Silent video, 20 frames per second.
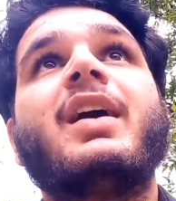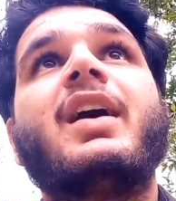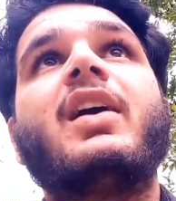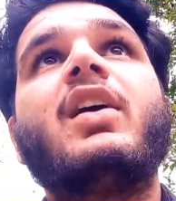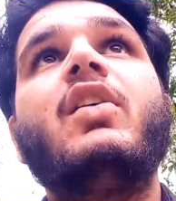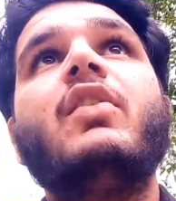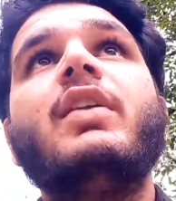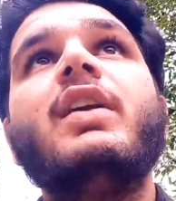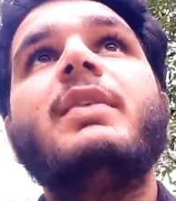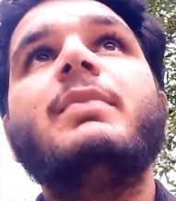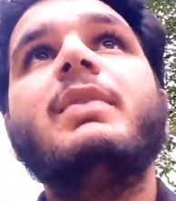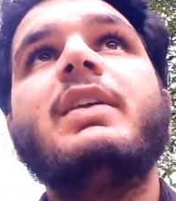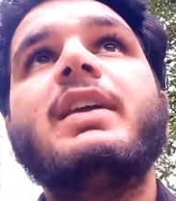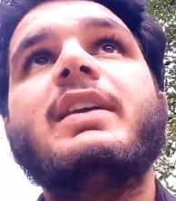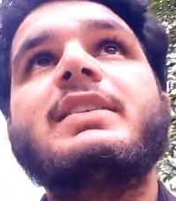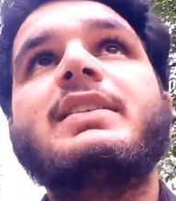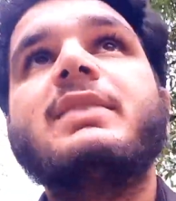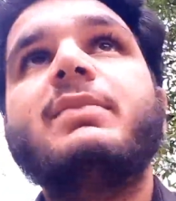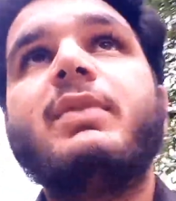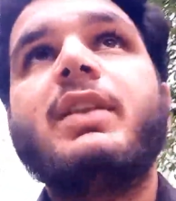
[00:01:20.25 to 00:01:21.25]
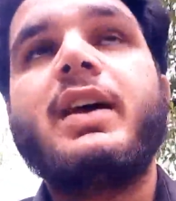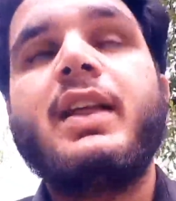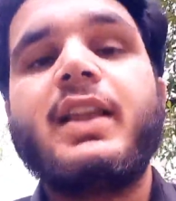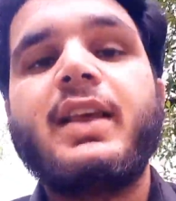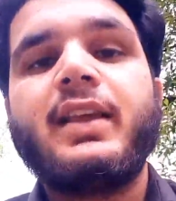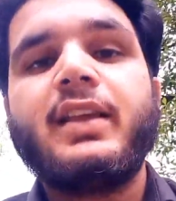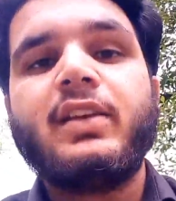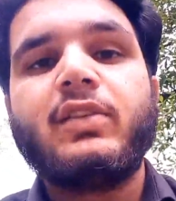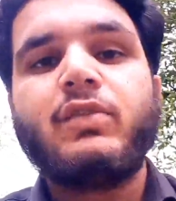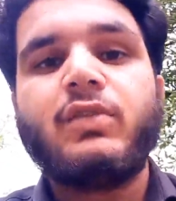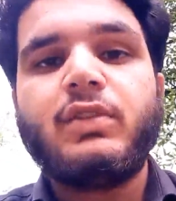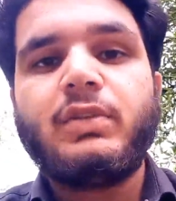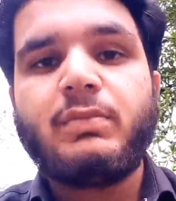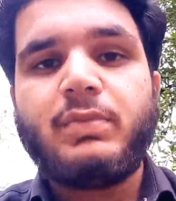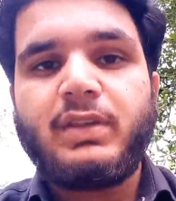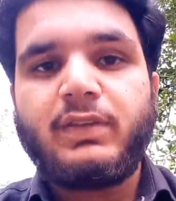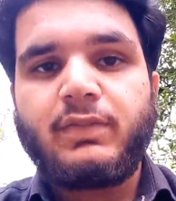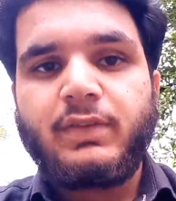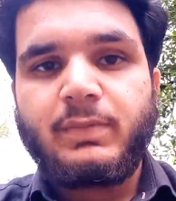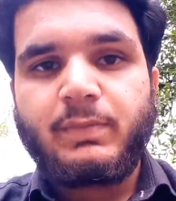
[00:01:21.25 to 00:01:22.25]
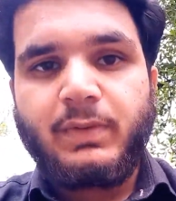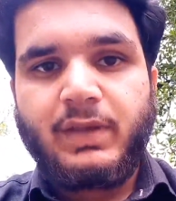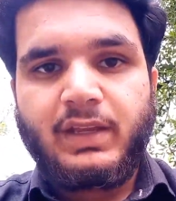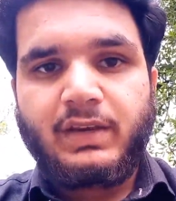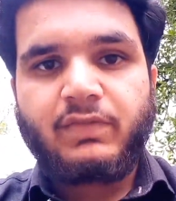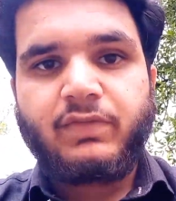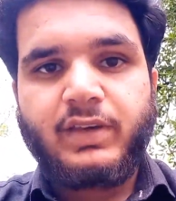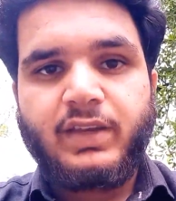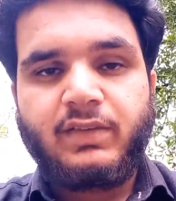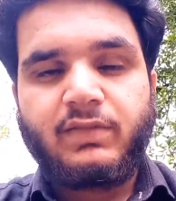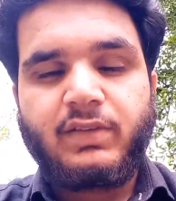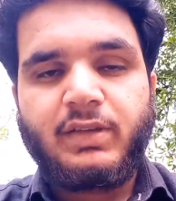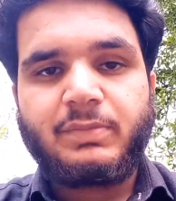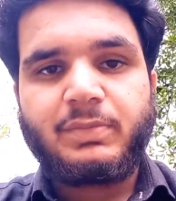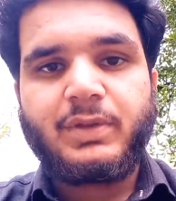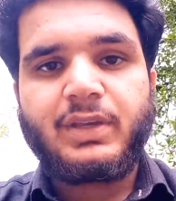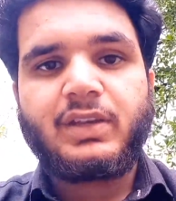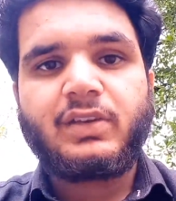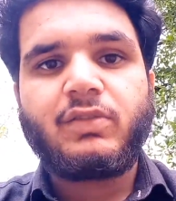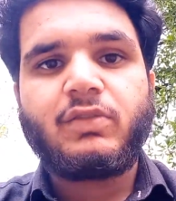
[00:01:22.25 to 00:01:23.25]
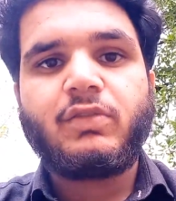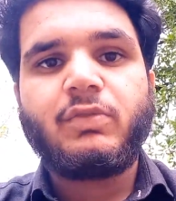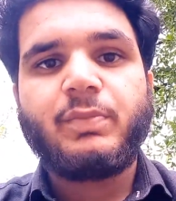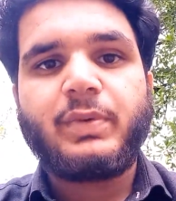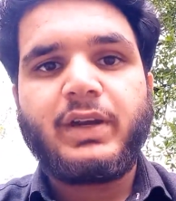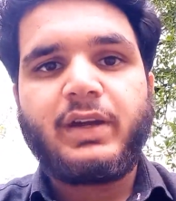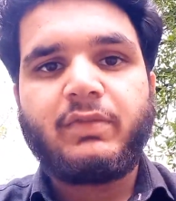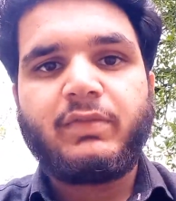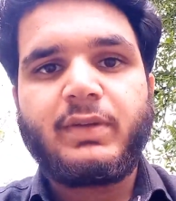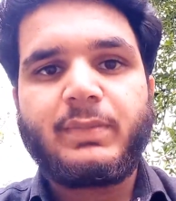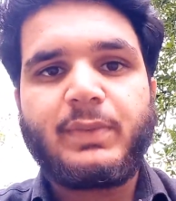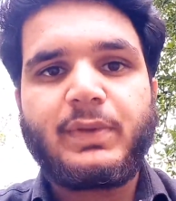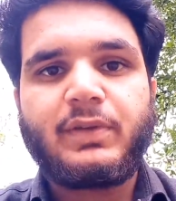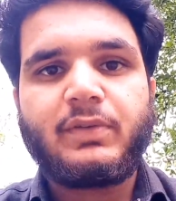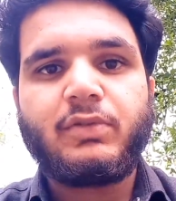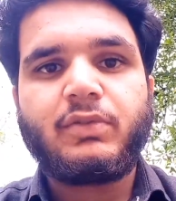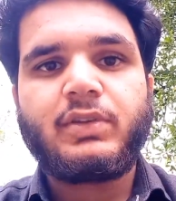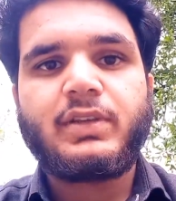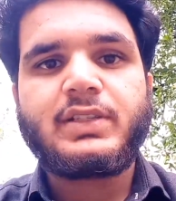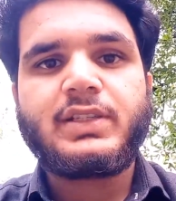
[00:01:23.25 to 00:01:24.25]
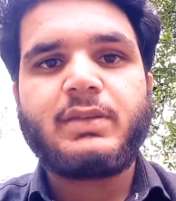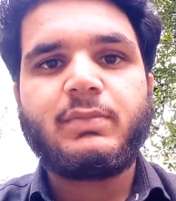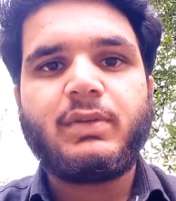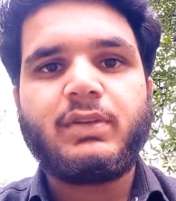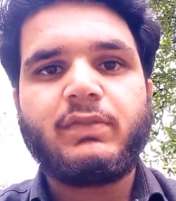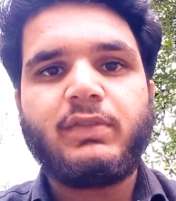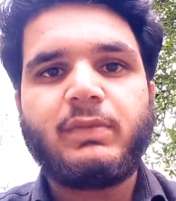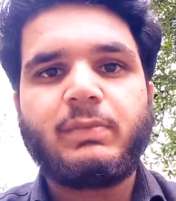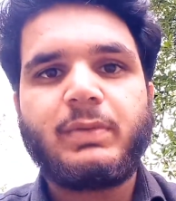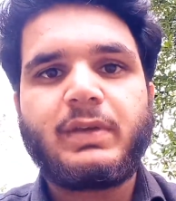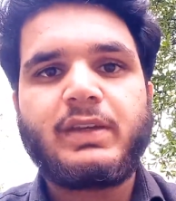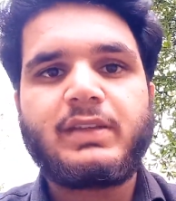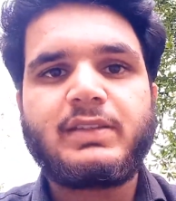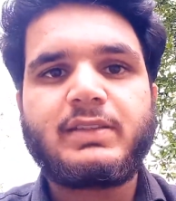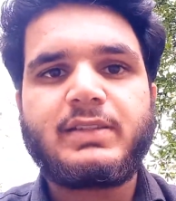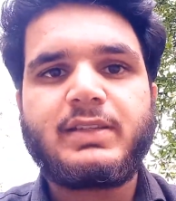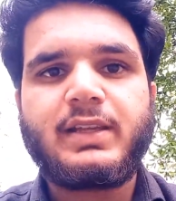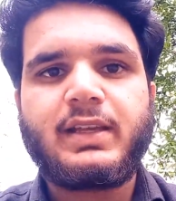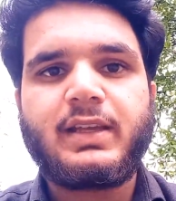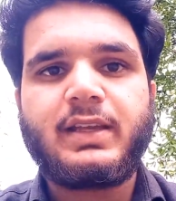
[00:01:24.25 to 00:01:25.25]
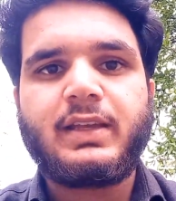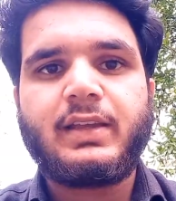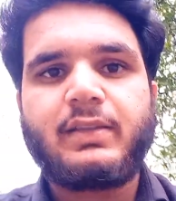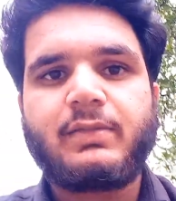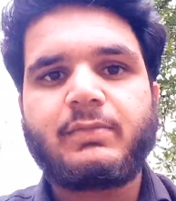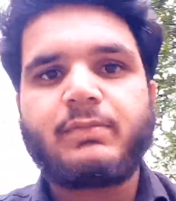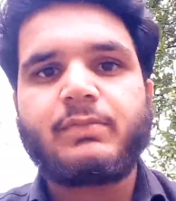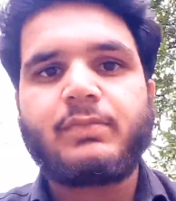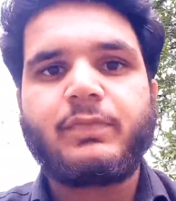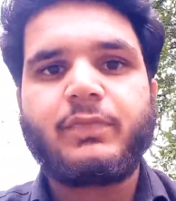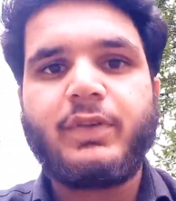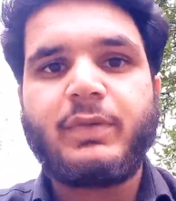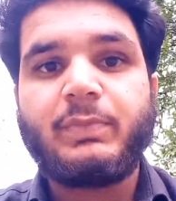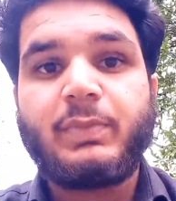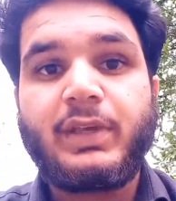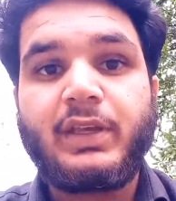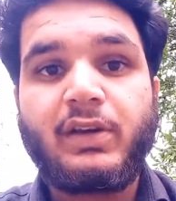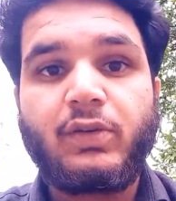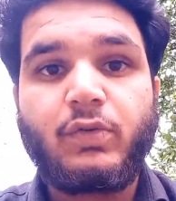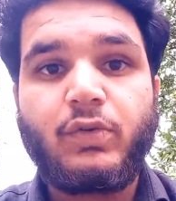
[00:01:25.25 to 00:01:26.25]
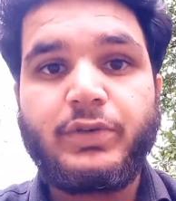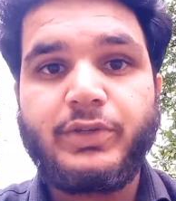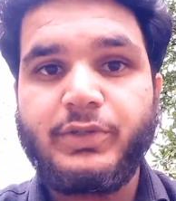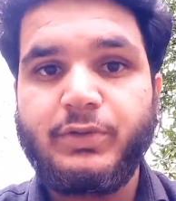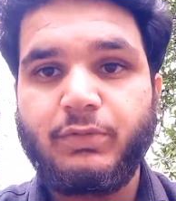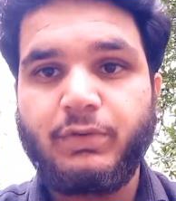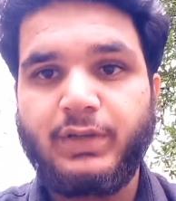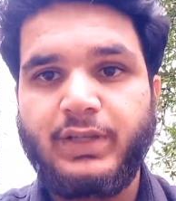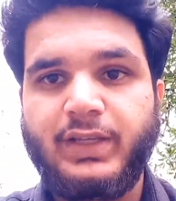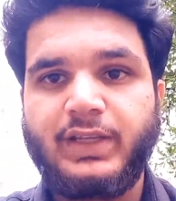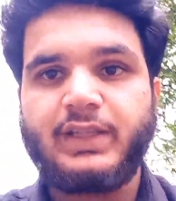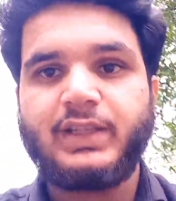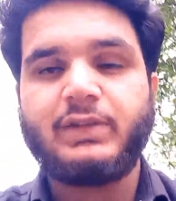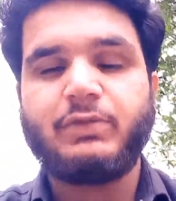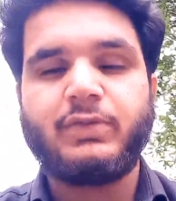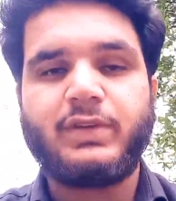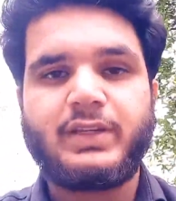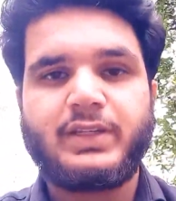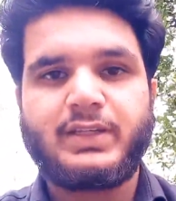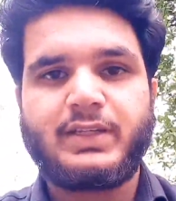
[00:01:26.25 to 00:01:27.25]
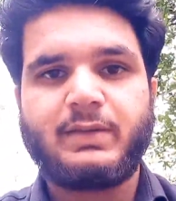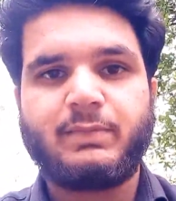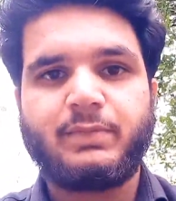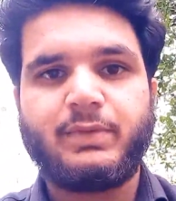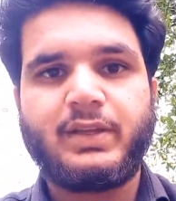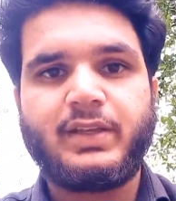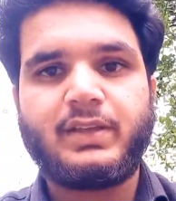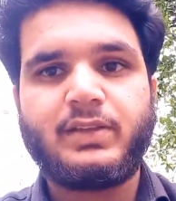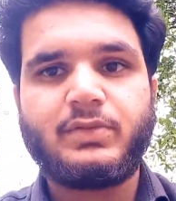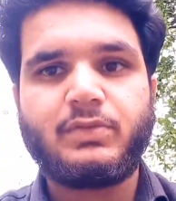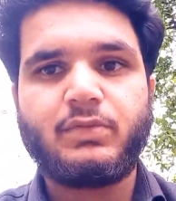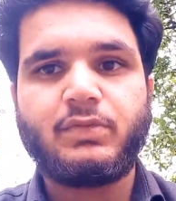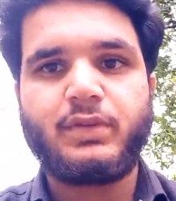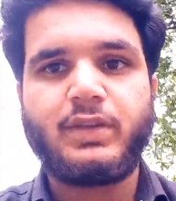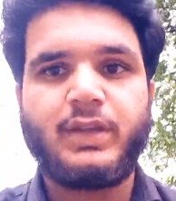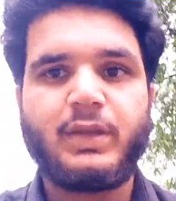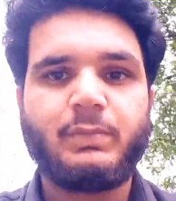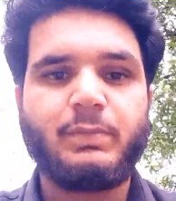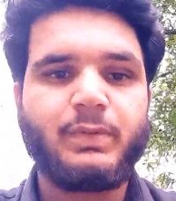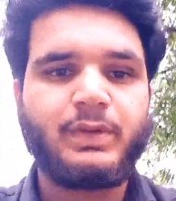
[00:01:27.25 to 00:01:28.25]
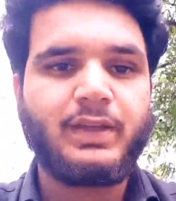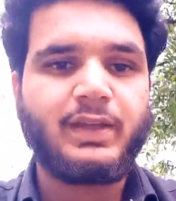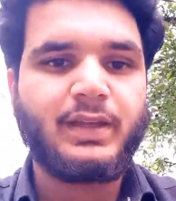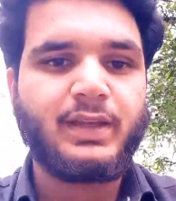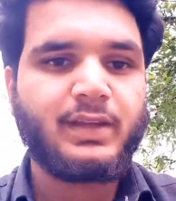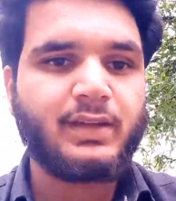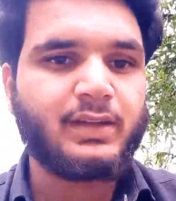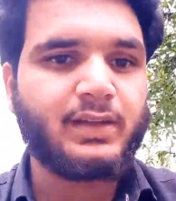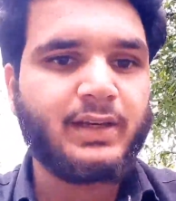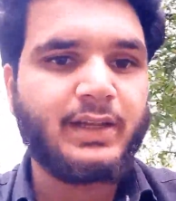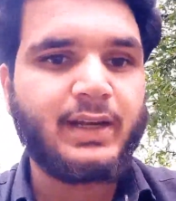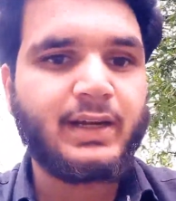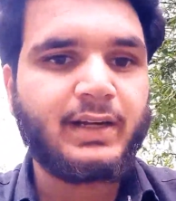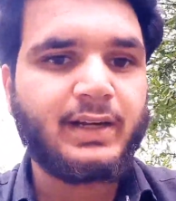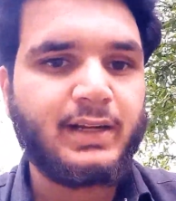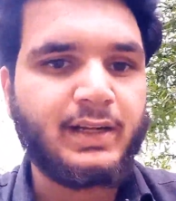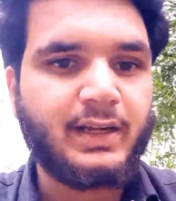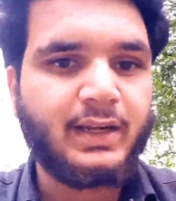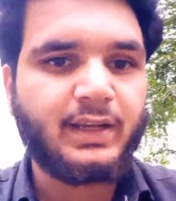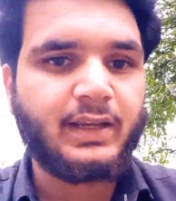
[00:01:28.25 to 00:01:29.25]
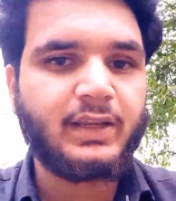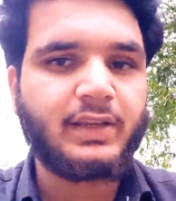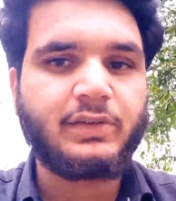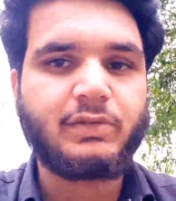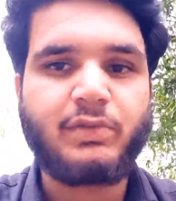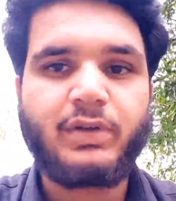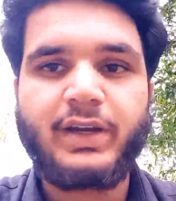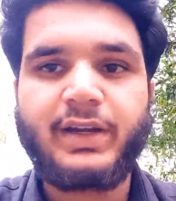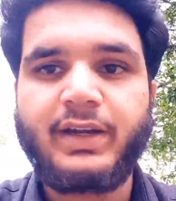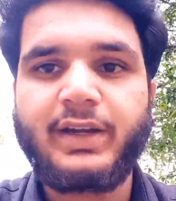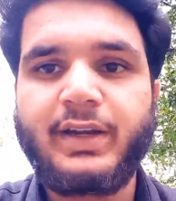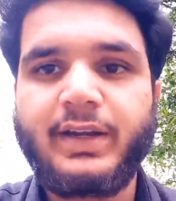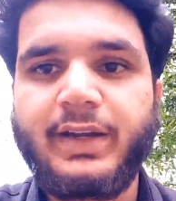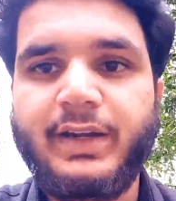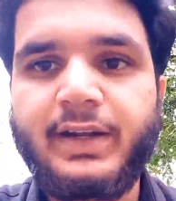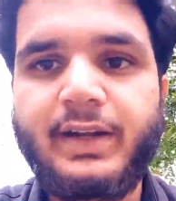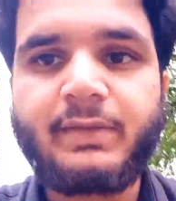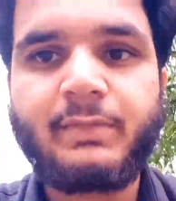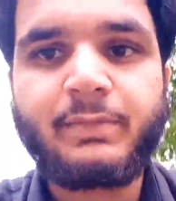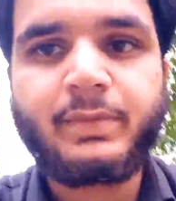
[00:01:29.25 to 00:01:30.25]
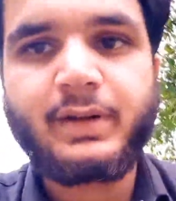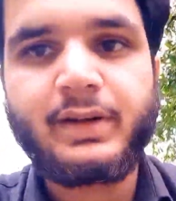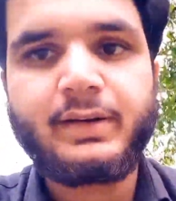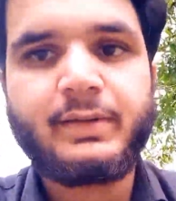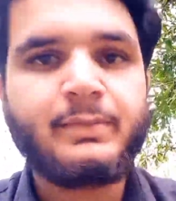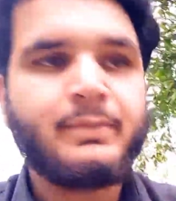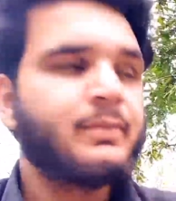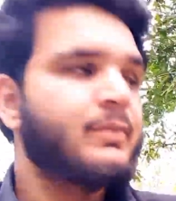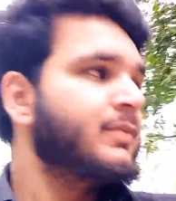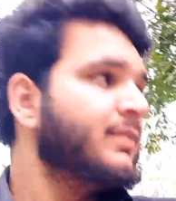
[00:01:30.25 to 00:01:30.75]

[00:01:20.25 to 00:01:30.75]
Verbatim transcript: अकाउंट आपने कैसे बनाना है कि कोई भी वीपीएन फ्री वीपीएन हो पेड वीपीएन हो किसी भी वीपीएन से वीपीएन को यूके की लोकेशन पे यूके पे कनेक्ट करके यूनाइटेड किंगडम पर